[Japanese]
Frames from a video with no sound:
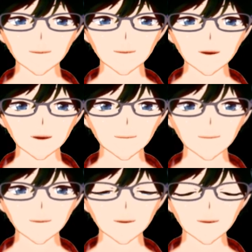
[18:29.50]
て特化
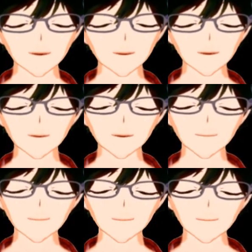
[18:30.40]
してほしいのは武
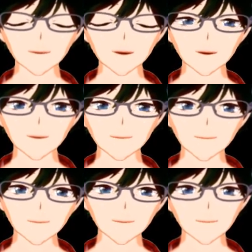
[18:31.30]
将かなと僕は
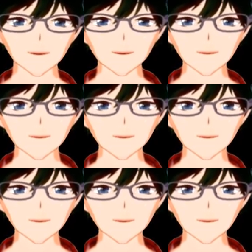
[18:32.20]
思います。